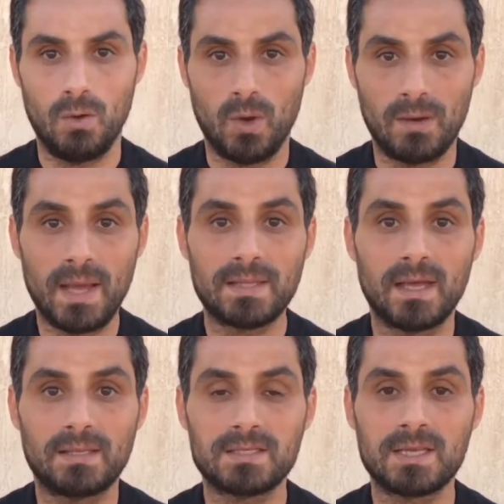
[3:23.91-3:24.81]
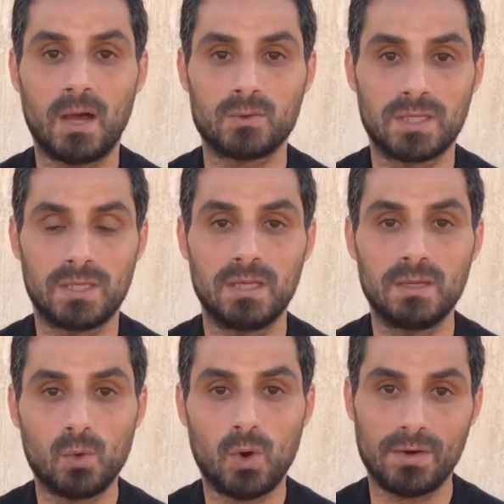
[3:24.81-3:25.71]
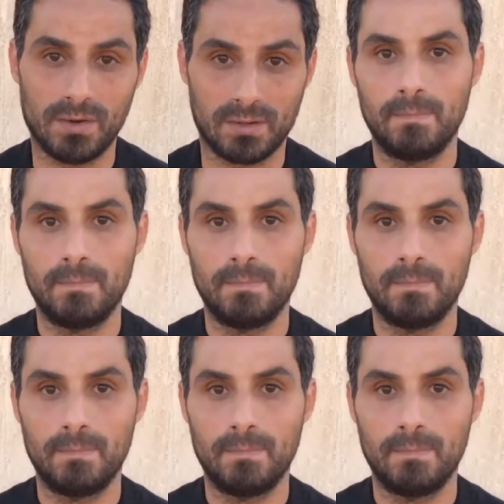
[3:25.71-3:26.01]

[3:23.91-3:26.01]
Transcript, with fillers: والمادة 69 مقرر